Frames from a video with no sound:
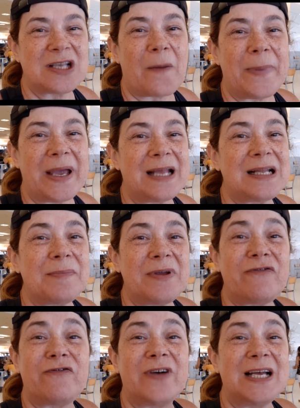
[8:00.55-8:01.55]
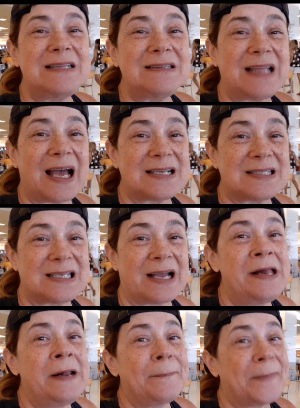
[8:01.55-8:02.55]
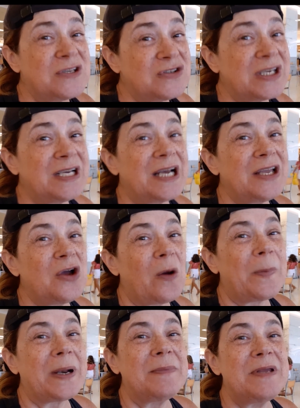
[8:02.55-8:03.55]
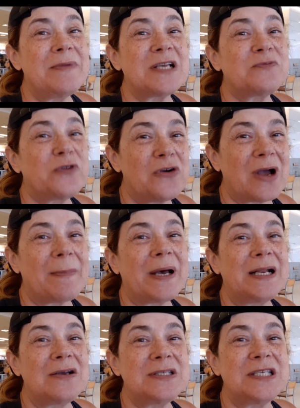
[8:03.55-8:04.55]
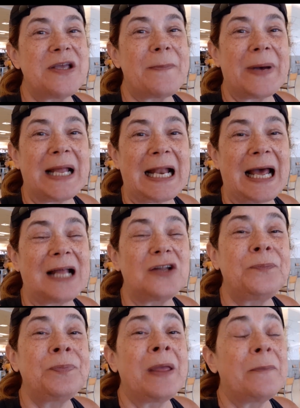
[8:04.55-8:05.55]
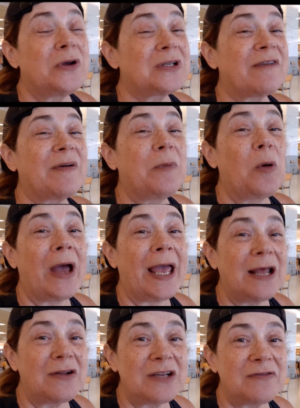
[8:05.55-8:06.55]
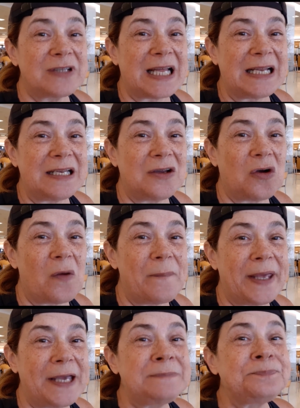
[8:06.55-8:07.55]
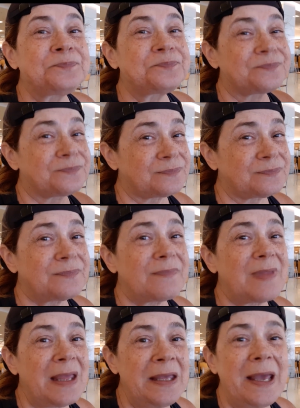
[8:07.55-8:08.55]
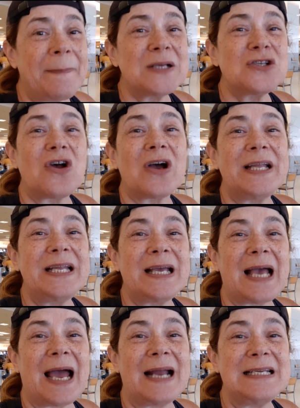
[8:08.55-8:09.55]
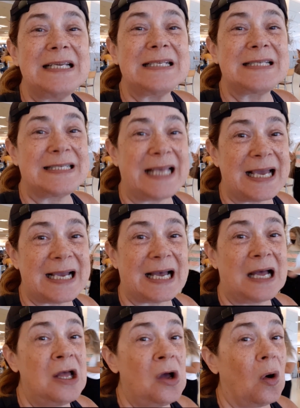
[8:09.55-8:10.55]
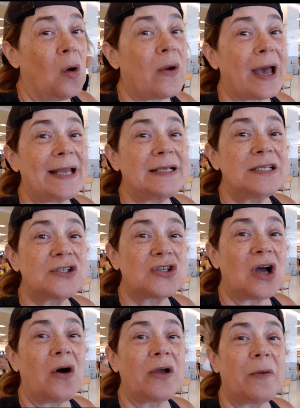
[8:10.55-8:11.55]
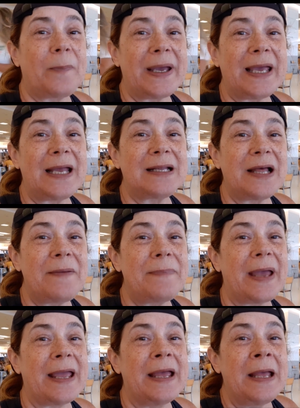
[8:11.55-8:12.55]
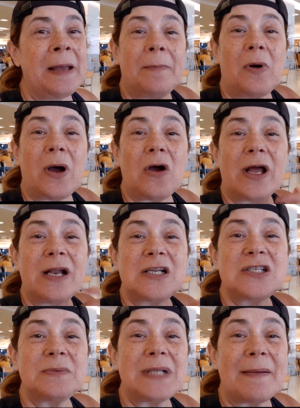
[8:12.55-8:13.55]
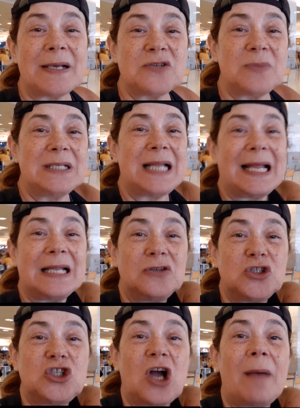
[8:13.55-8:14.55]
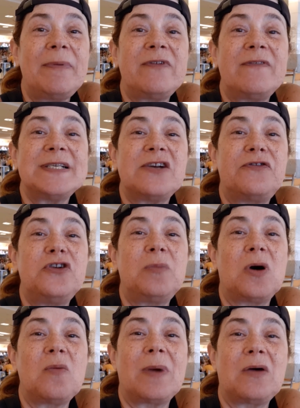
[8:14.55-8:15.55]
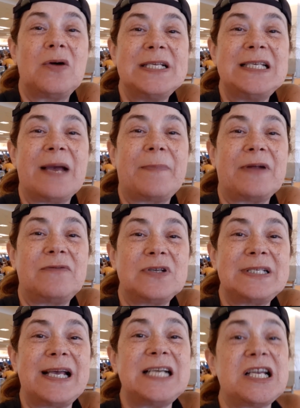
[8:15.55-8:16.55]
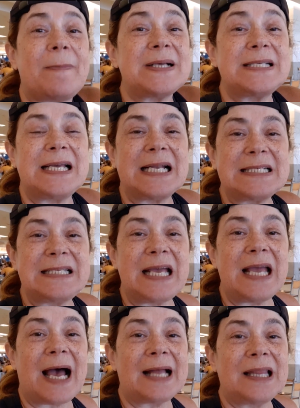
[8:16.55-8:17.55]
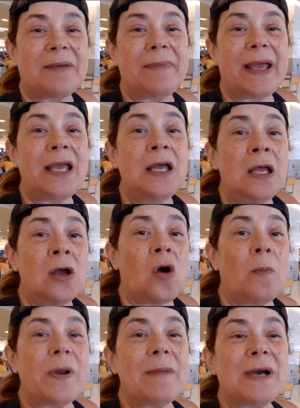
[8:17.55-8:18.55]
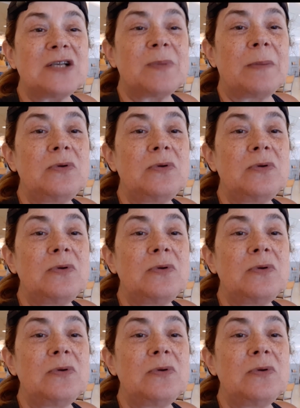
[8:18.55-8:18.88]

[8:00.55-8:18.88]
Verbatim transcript: que eu peguei também fantástica. Mas o que ganhou para mim mesmo foi o camarãozinho empanado, que eu tava morrendo de vontade de comer. E a paçoca de carne seca ou carne de sol que eu peguei também. Bom, agora nós vamos dar mais uma andada no shopping, vou ver se eu filmo alguma coisinha pra vocês. Já passei na C&A também, comprei mais uma